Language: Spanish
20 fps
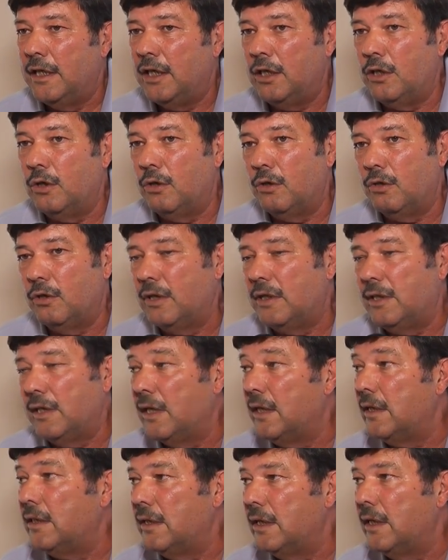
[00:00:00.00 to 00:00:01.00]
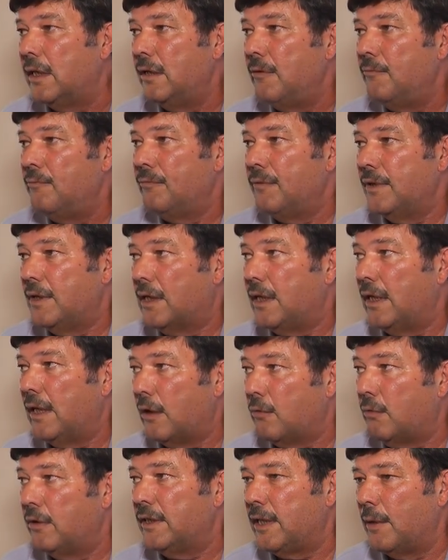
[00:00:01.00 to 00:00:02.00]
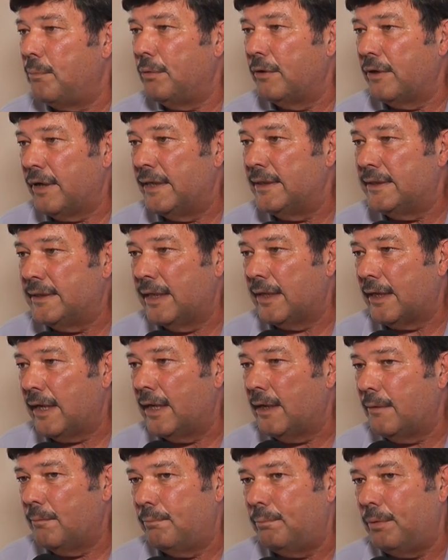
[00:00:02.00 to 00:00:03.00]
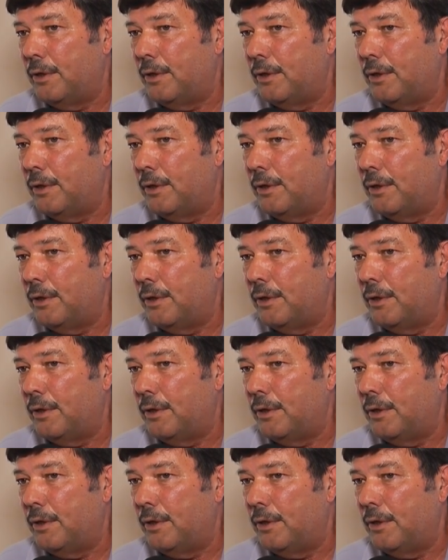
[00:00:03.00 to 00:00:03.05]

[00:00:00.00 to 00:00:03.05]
y no entiende que las cuentas podrán cerrar,